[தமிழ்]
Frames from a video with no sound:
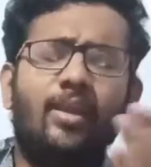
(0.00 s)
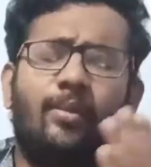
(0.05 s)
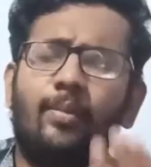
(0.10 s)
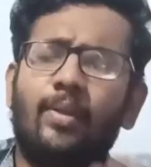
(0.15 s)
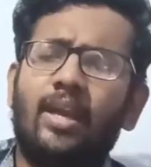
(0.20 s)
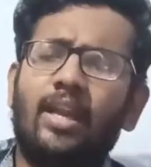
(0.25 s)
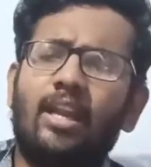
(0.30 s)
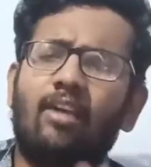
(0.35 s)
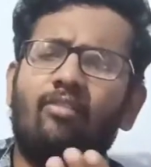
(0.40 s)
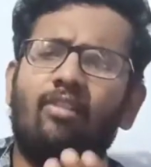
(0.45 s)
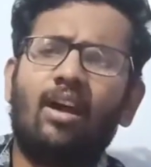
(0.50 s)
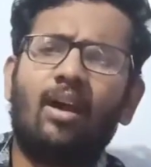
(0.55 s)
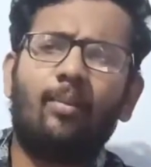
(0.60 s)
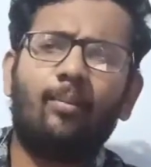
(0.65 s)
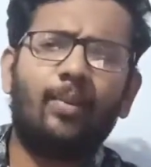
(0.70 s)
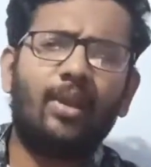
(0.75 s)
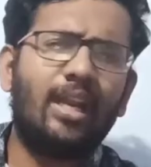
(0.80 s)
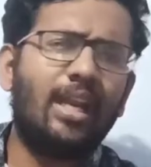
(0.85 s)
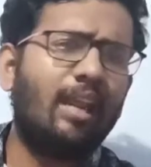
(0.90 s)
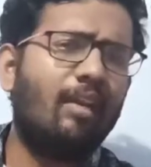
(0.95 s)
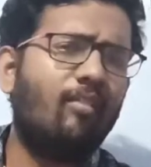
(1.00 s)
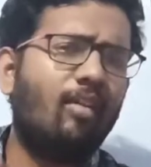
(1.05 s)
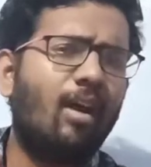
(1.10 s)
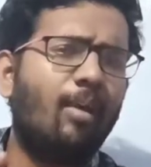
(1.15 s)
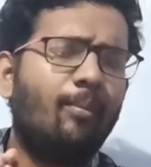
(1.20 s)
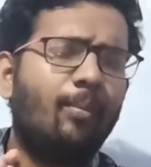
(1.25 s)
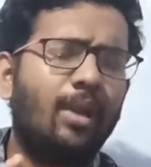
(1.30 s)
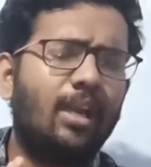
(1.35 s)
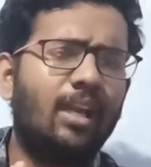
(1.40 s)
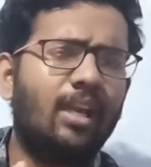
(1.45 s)
நீ மேலவா மேலவா
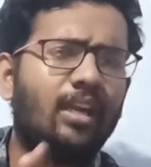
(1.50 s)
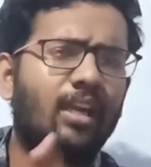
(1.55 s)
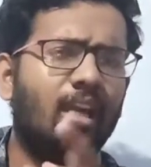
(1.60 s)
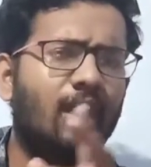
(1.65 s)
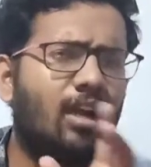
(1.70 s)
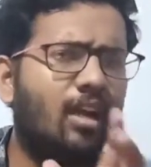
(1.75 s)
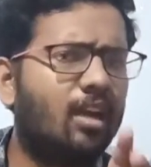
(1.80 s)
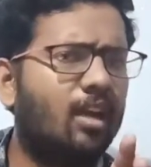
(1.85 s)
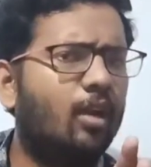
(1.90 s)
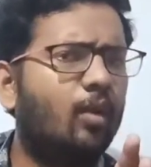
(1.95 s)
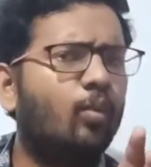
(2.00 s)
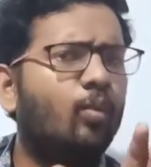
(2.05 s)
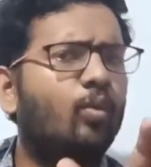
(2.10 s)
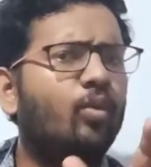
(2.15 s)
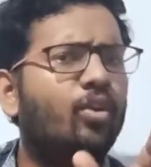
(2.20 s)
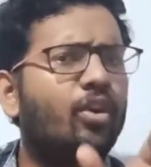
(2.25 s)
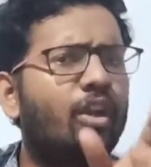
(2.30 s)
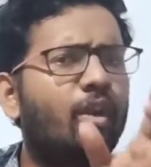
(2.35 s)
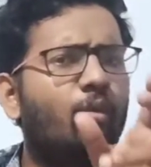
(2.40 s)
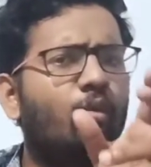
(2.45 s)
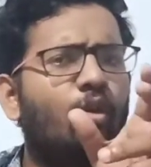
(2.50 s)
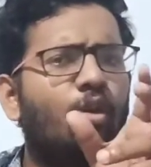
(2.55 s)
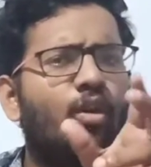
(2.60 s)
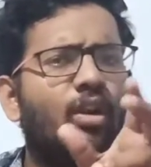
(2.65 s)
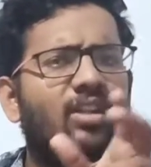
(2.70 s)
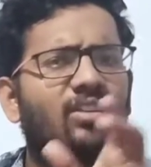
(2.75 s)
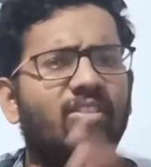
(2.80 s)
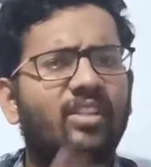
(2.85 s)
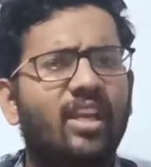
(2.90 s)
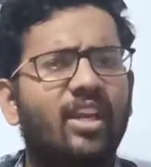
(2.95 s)
மெல்ல நகங்கள் ஊன்றி
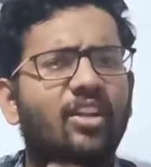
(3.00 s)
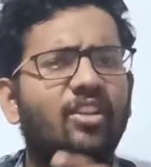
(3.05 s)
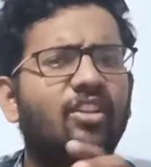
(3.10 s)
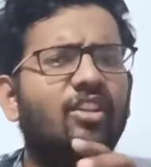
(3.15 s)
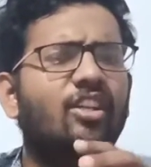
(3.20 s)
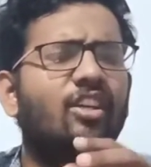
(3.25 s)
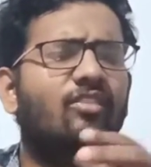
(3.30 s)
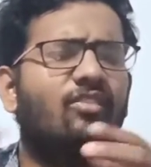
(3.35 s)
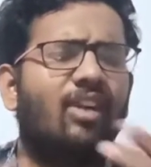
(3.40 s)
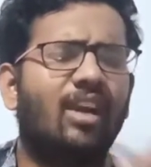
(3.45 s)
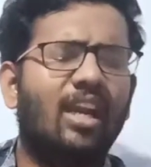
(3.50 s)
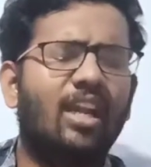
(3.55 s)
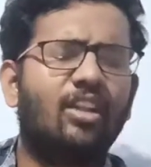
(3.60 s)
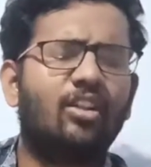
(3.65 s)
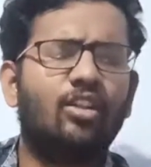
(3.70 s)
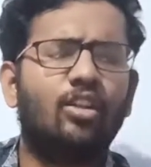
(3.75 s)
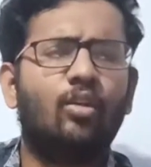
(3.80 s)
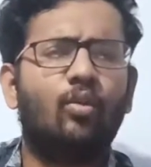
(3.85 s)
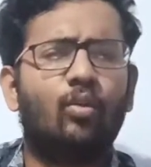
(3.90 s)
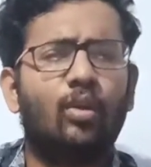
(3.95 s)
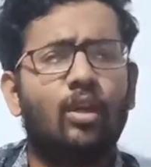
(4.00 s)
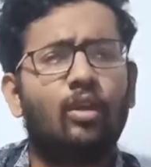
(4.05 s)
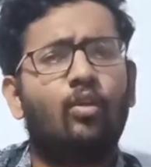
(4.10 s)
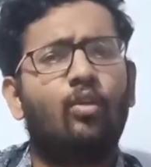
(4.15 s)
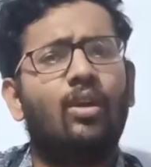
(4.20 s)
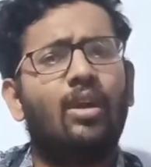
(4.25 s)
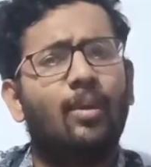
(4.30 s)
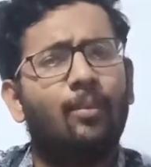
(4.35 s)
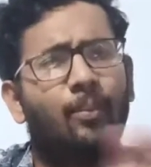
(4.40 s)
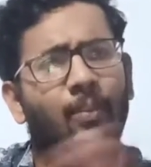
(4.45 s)
உன்னோட சேர்ந்து வளர்ந்து
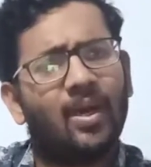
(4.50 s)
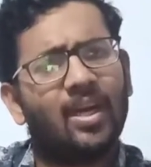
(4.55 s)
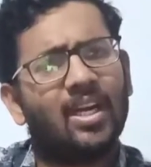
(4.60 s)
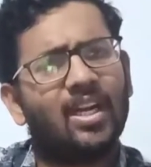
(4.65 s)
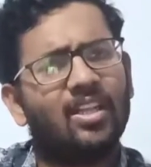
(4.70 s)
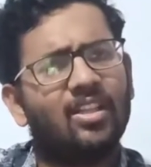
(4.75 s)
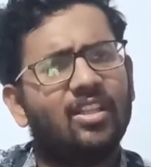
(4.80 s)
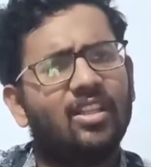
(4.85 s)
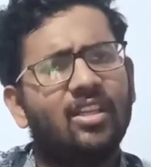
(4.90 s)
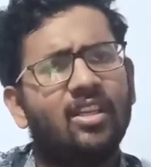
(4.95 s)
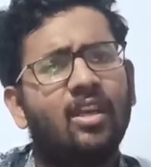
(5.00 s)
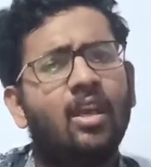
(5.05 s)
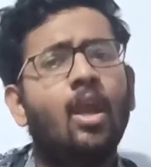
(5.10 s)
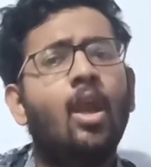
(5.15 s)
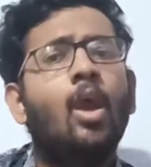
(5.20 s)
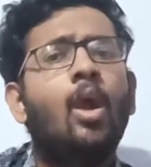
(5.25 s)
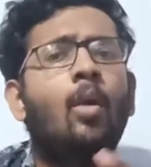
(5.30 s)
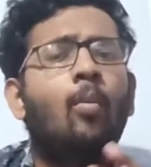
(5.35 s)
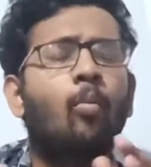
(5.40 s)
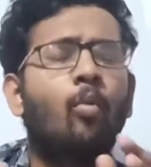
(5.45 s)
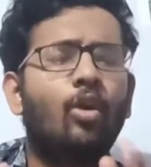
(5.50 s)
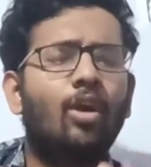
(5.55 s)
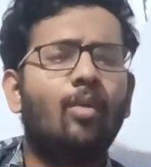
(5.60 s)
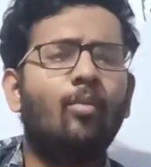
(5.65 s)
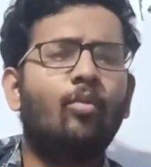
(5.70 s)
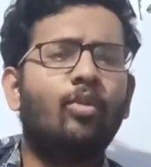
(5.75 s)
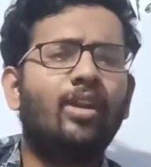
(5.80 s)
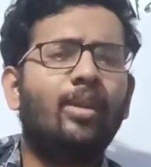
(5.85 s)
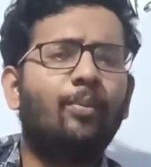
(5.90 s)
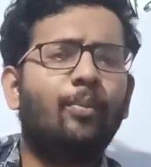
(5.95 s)
உனக்குள்ள படர்ந்து
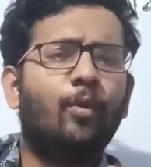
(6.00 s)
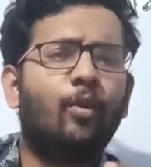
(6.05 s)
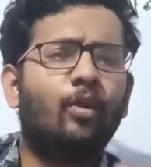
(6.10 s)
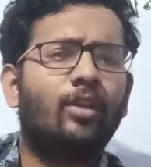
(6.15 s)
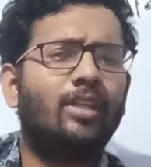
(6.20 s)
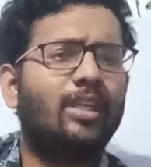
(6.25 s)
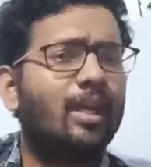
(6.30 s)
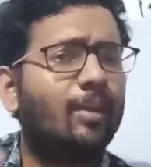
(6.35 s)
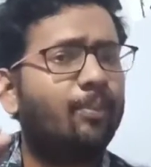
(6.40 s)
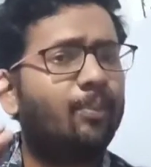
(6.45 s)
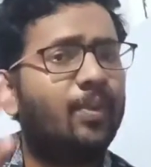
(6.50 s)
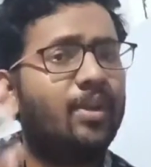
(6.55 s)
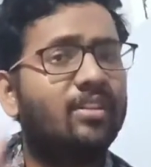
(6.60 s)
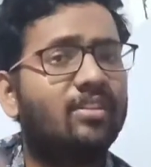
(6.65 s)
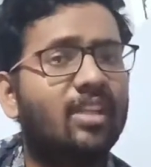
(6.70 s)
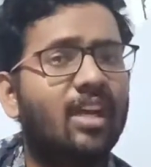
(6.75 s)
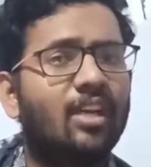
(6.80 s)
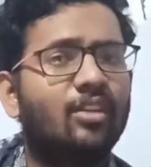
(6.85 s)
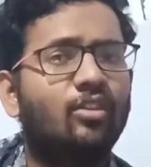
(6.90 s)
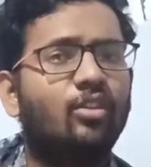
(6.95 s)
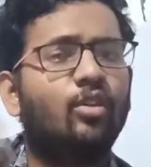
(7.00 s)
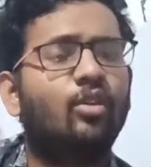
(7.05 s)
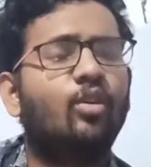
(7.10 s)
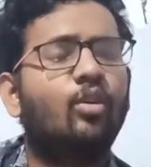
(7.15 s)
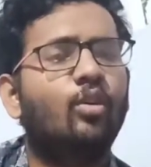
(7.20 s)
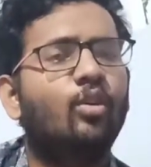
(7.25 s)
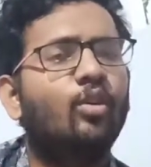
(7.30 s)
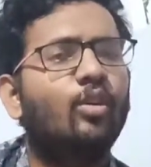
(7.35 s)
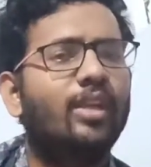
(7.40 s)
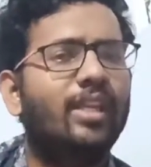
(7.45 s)
முகமூடி போட்ட பிசாசு
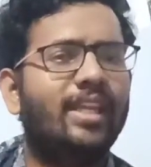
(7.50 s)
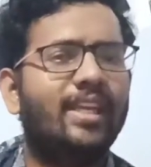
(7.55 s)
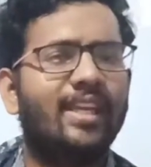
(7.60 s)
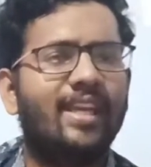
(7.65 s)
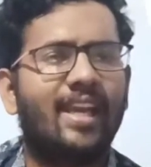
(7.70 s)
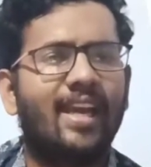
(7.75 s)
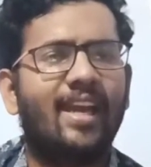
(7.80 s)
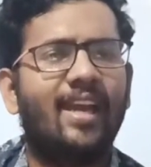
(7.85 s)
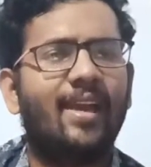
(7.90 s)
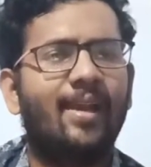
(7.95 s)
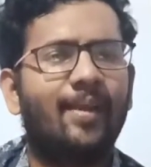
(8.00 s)
குழு நீங்க